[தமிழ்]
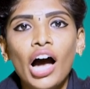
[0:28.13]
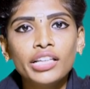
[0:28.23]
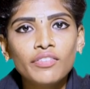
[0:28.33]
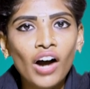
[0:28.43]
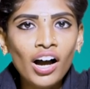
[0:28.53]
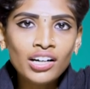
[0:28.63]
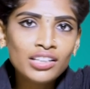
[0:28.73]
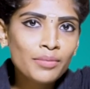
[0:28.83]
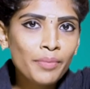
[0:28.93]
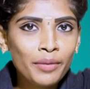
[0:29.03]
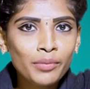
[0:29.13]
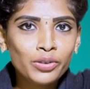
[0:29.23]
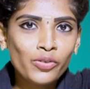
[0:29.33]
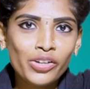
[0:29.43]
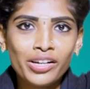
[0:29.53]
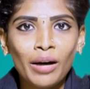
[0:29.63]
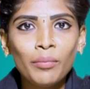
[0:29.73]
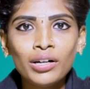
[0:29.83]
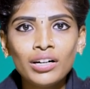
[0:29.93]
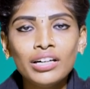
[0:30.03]
அந்த வாகனத்தை பயன்படுத்தக்கூடிய
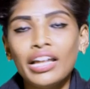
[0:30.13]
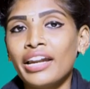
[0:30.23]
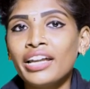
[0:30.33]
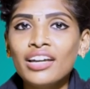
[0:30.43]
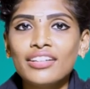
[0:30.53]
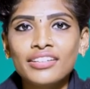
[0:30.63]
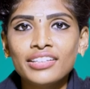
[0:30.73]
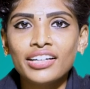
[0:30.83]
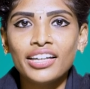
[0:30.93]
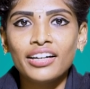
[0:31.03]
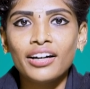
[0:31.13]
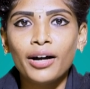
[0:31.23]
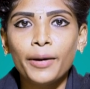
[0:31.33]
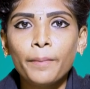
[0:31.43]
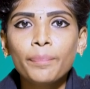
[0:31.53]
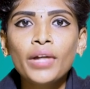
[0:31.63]
நபர்கள் நிறைய இருந்துகிட்டே இருக்காங்க